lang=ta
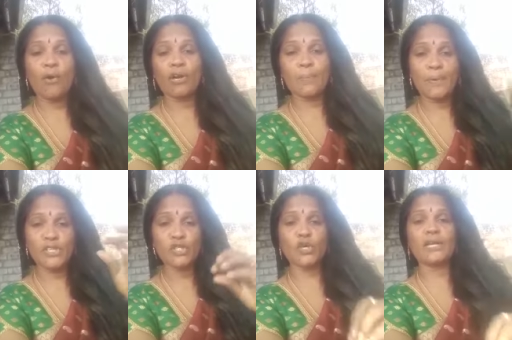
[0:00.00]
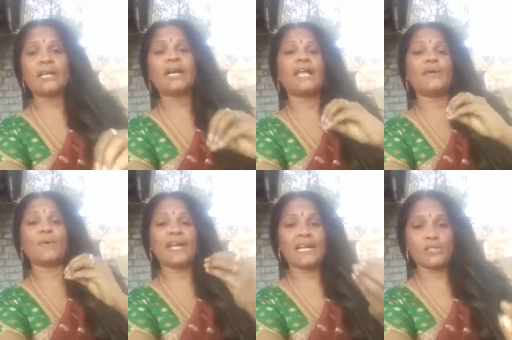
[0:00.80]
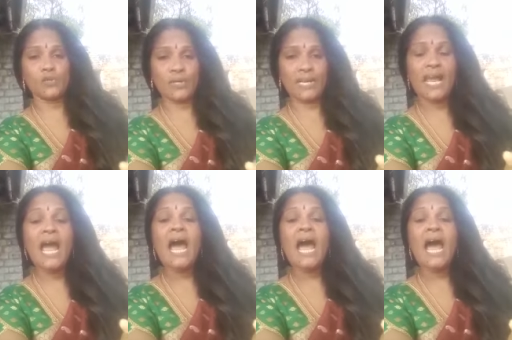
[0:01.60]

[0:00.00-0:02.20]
அவர்கள் பெற்றோர்களுக்கு அறிவுரைகளை சொல்லி